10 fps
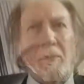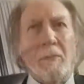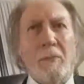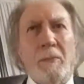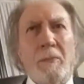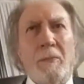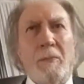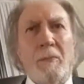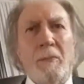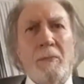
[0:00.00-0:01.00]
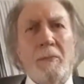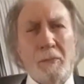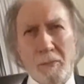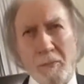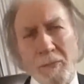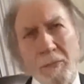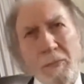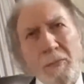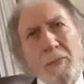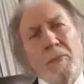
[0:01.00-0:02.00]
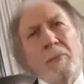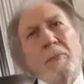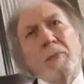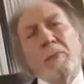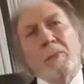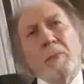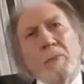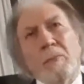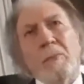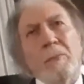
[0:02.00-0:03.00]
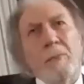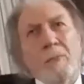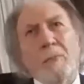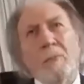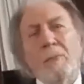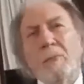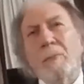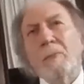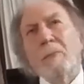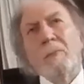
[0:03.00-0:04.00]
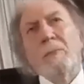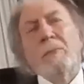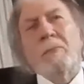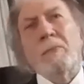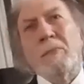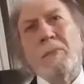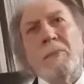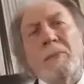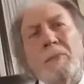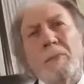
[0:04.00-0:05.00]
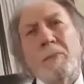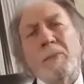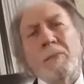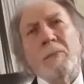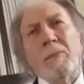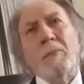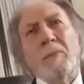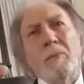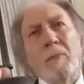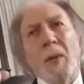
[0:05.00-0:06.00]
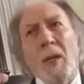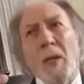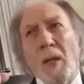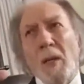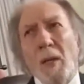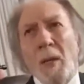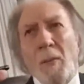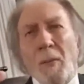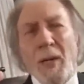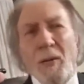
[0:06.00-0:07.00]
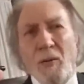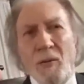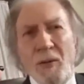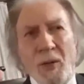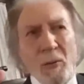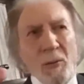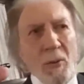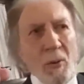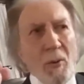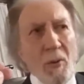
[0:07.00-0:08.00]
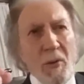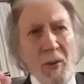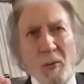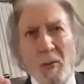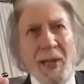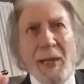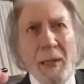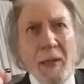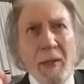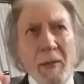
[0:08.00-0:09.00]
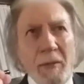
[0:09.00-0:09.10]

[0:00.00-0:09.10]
è stato molto, diciamo, duro nei confronti di Nordio. Ehm, cosa ha chiesto? Ma non sono stato duro, sono stato tecnico.